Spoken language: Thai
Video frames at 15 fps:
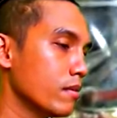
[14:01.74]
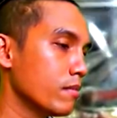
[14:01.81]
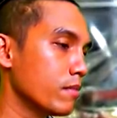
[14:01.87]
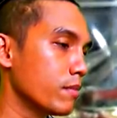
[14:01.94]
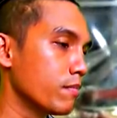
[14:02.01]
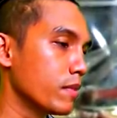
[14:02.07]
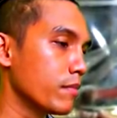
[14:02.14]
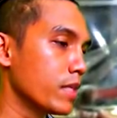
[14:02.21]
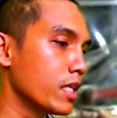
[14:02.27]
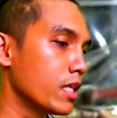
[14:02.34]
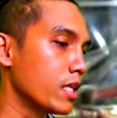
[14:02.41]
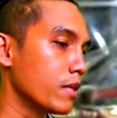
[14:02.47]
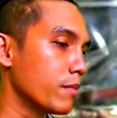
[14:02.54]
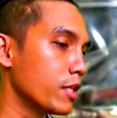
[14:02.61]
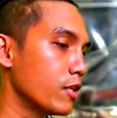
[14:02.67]
มันมันไม่
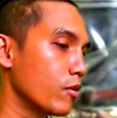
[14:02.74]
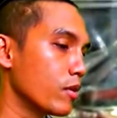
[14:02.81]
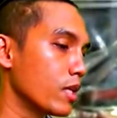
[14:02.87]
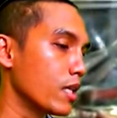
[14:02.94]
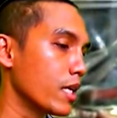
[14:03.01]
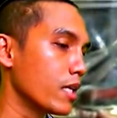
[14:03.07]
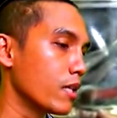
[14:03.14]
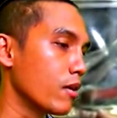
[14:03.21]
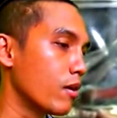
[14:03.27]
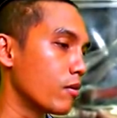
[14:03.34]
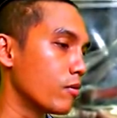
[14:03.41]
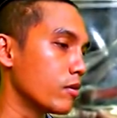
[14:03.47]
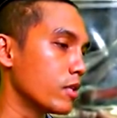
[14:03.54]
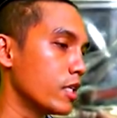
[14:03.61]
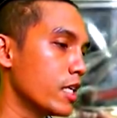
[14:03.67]
เกิดประโยชน์อะไรต่อ
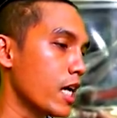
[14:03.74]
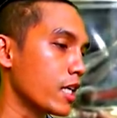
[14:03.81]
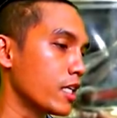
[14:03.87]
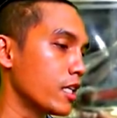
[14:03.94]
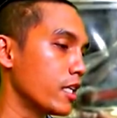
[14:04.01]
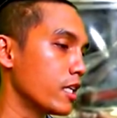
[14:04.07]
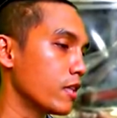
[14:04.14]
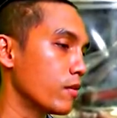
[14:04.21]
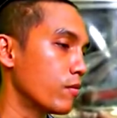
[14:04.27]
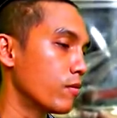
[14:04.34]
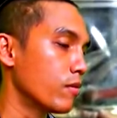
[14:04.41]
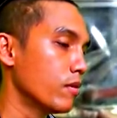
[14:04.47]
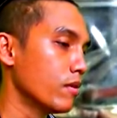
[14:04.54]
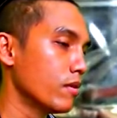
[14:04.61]
คนที่อยากจะเรียนรู้